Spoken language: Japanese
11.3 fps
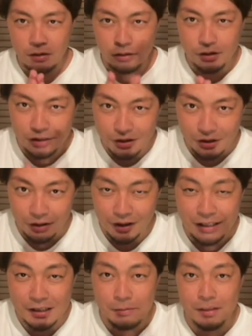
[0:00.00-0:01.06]
ろしくお
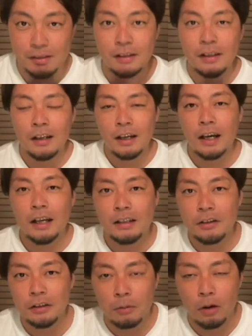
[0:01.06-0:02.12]
願いします。って
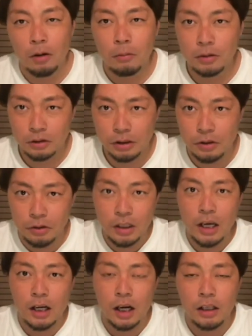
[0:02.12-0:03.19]
いうのも、僕一人
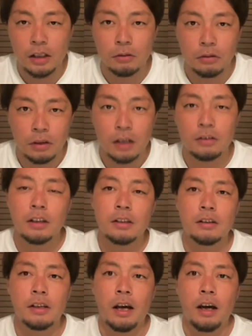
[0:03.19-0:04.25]
映画行ったことなくてで
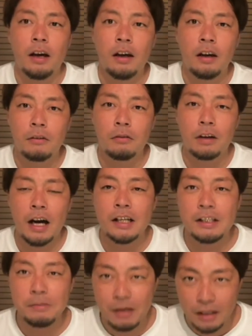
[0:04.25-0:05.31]
すね、今回
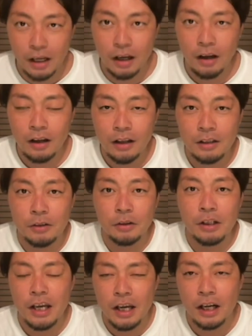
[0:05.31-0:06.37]
初めて一
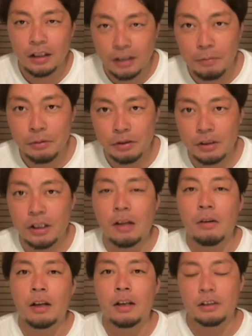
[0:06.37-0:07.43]
人映画デビューしてきた
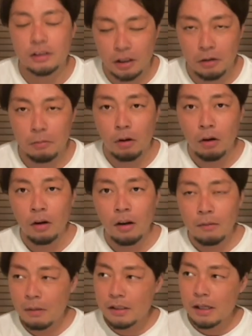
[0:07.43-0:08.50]
わけなんですけども、
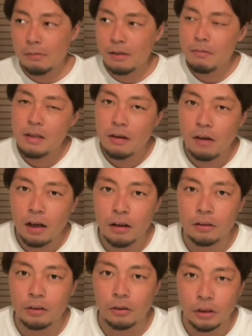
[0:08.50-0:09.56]
まあサムネ見てわか
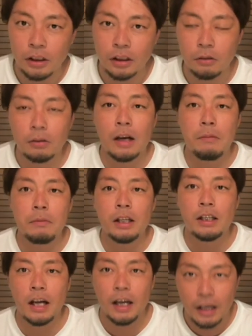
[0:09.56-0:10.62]
る通り、今回見て
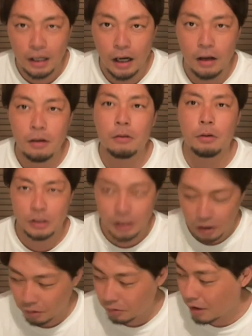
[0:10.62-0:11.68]
きた映画、こち
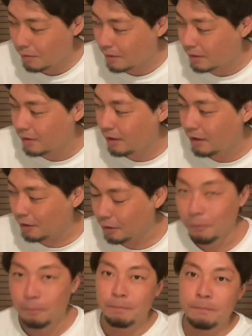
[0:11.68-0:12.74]
らでございます。
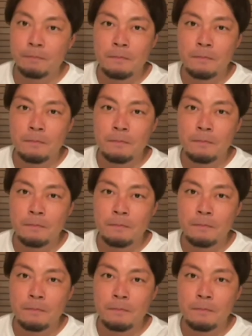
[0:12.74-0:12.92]
ドン